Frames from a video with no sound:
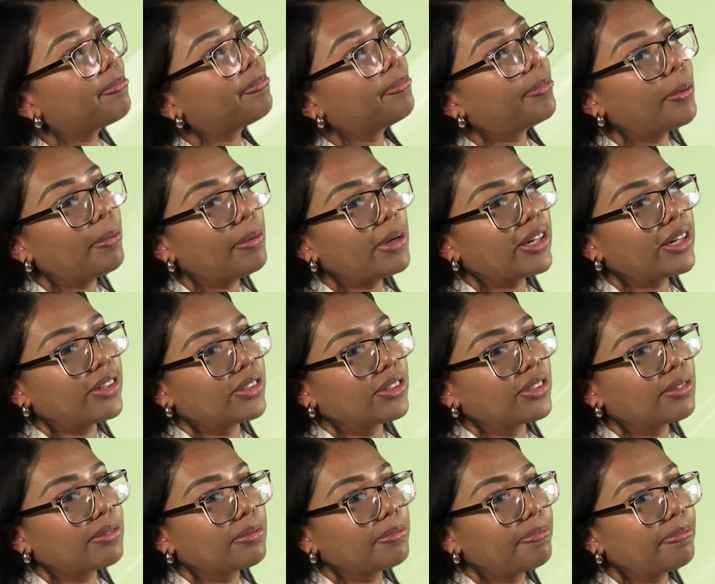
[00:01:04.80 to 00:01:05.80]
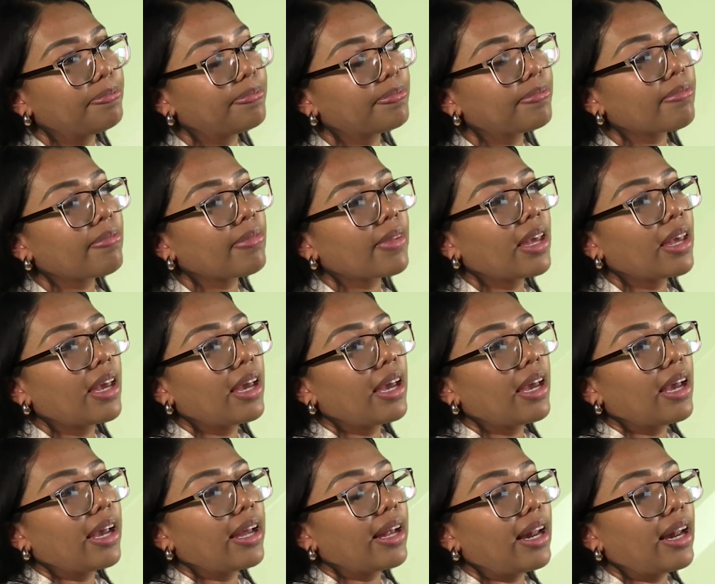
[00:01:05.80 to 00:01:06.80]
públicos,
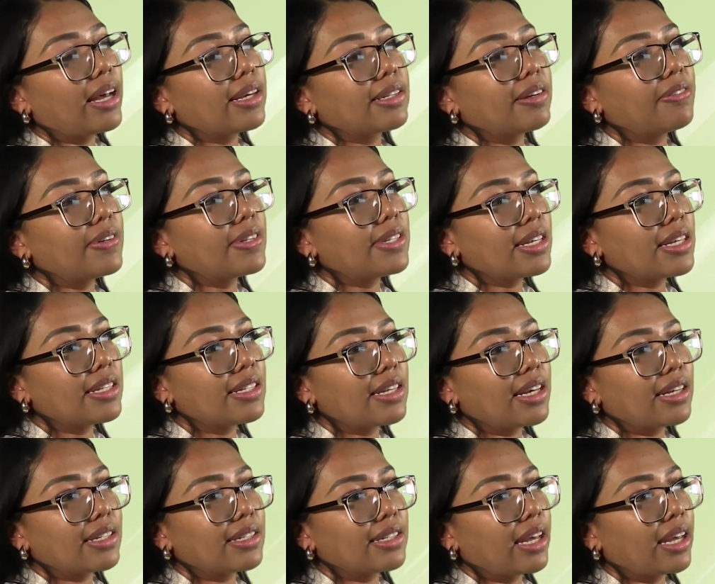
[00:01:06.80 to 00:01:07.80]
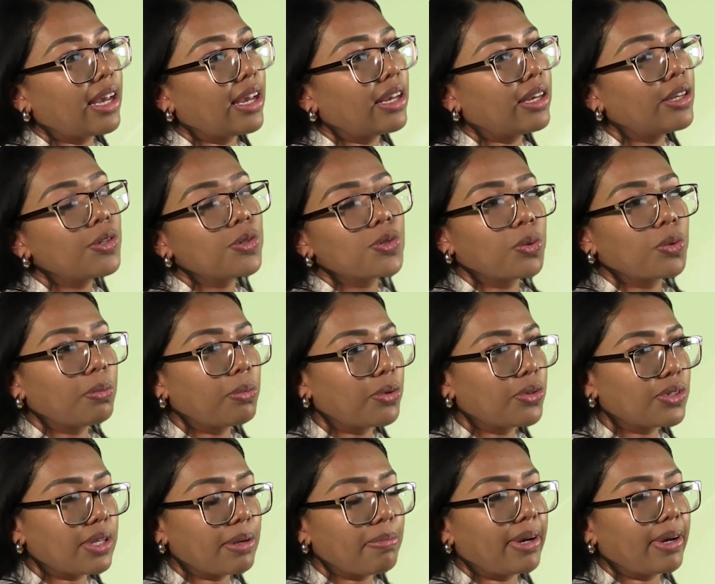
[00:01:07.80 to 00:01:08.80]
las deficiencias de
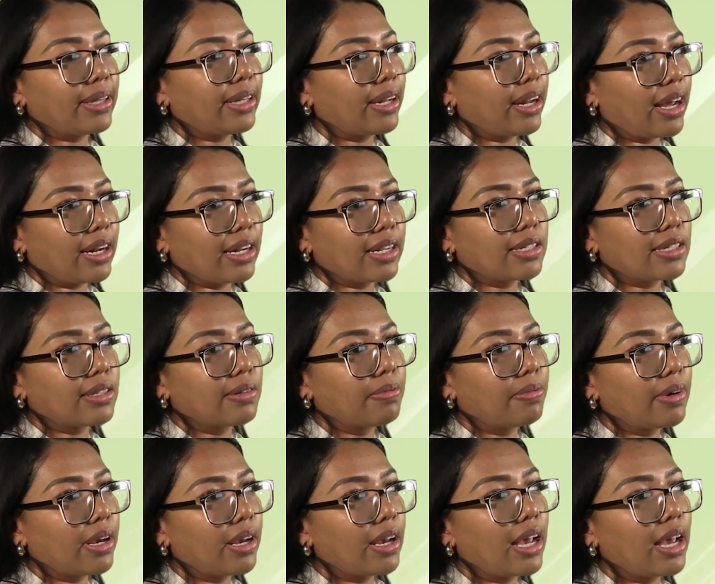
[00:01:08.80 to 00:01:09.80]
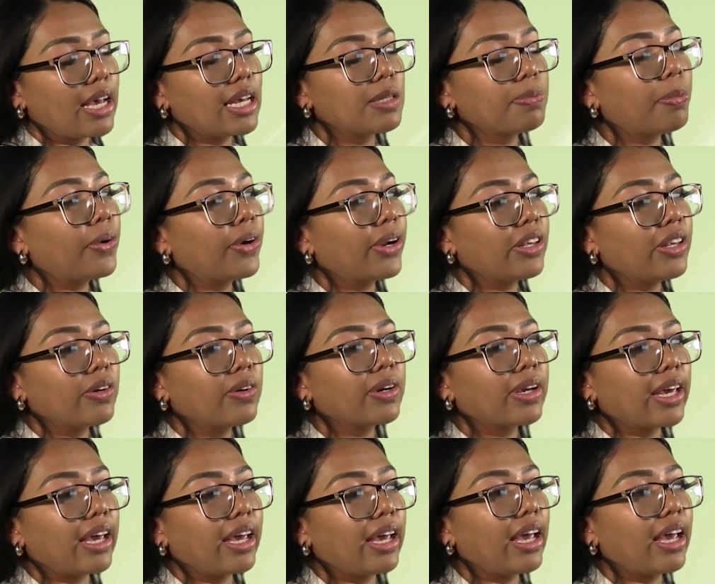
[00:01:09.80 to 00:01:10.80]
insumos y materiales. Es por ello
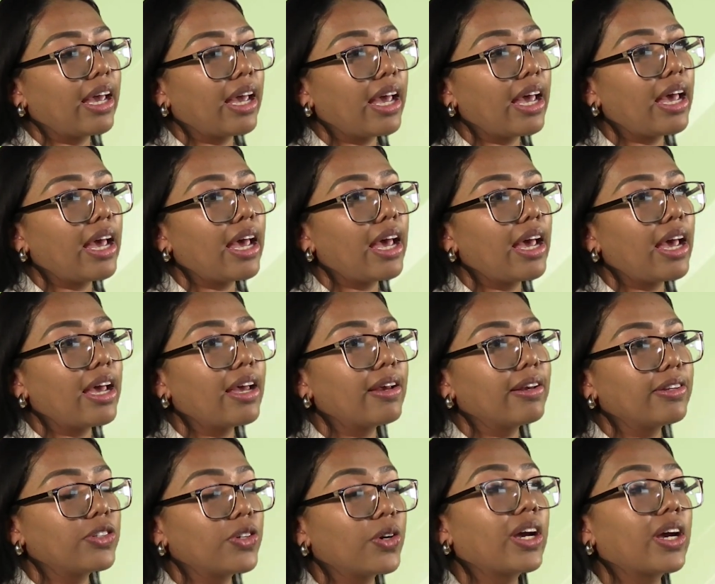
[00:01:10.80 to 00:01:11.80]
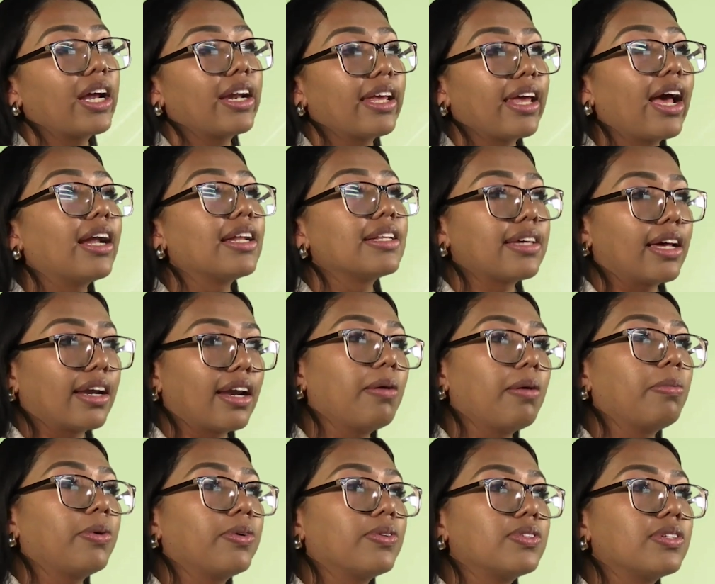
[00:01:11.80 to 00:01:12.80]
que yo quería alzar la
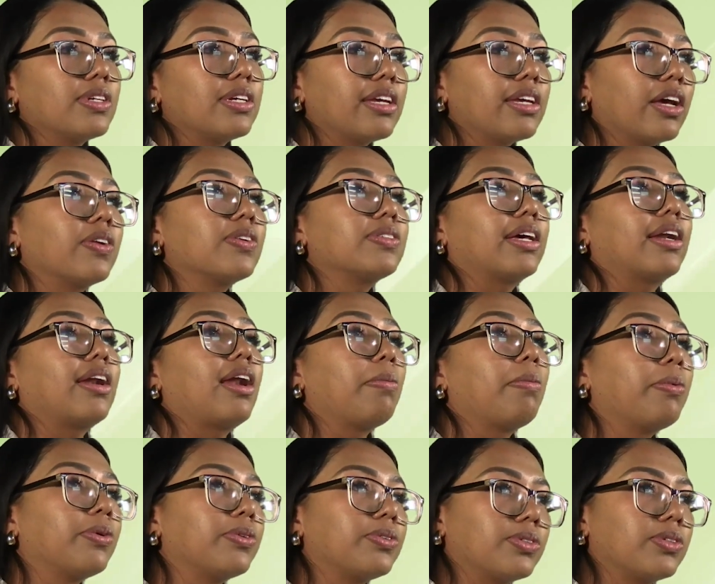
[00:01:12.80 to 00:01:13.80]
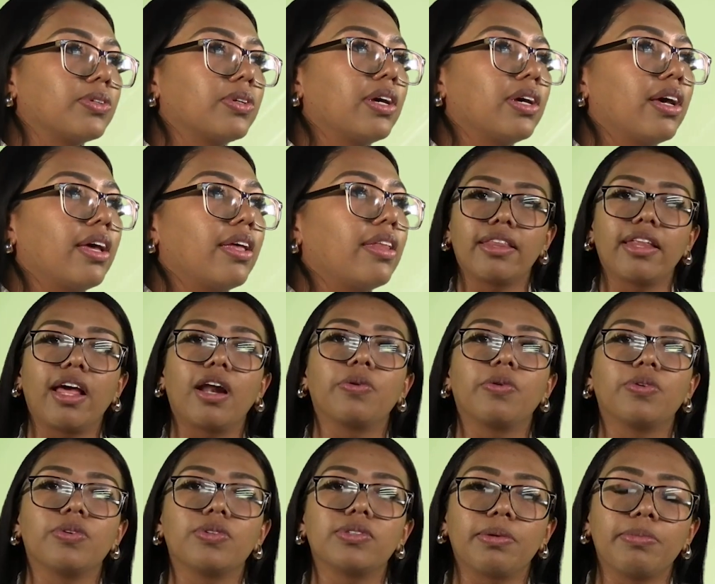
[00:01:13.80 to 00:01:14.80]
voz y quiero ser la voz de
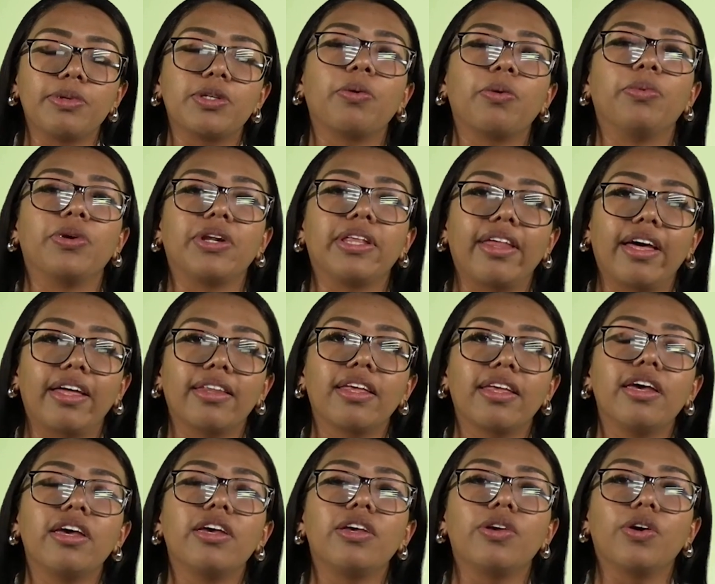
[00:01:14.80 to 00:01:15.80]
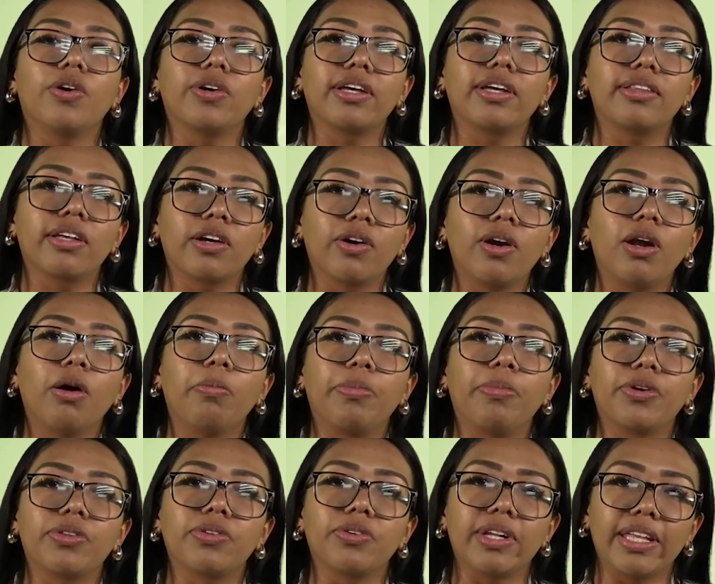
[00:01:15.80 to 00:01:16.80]
algunos de mi comunidad y hoy que tengo la
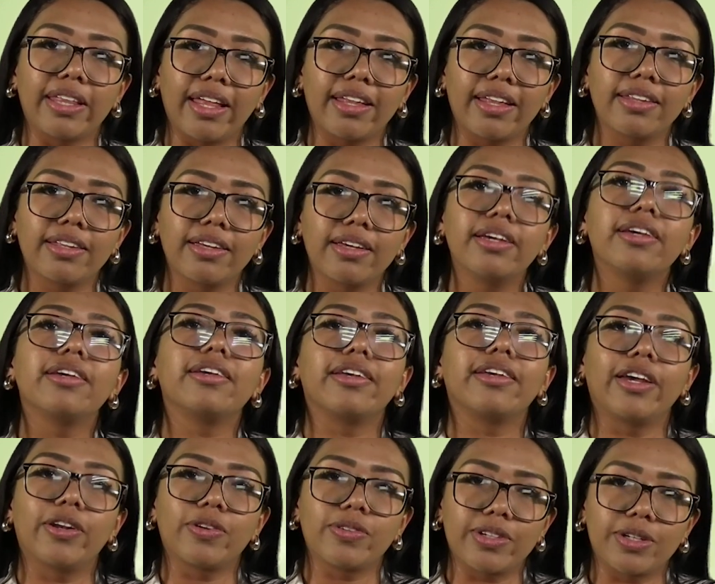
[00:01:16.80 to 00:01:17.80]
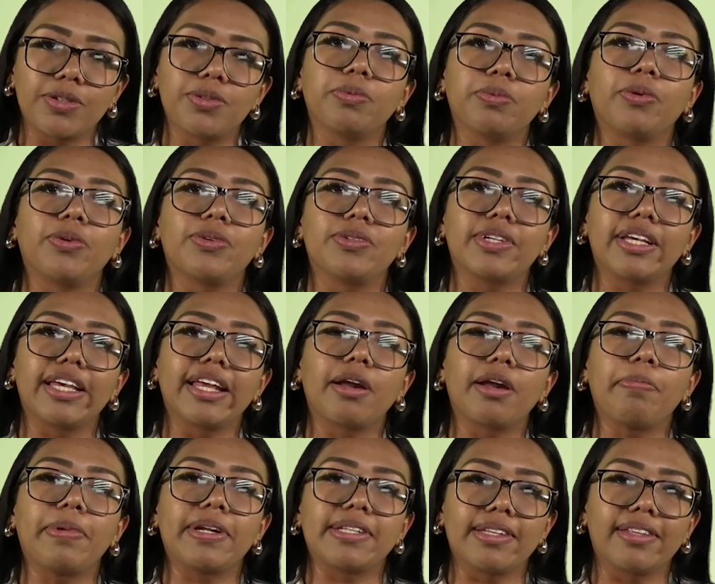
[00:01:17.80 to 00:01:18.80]
oportunidad quiero ser su voz y
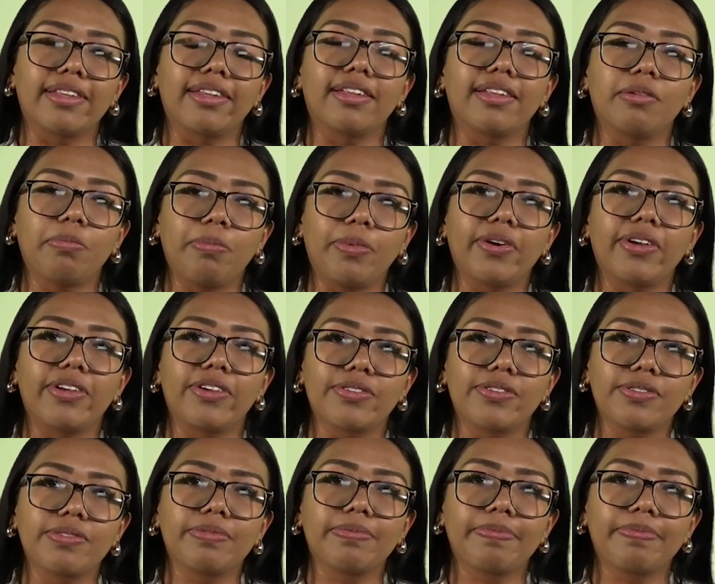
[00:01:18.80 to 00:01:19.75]
representante por ellos.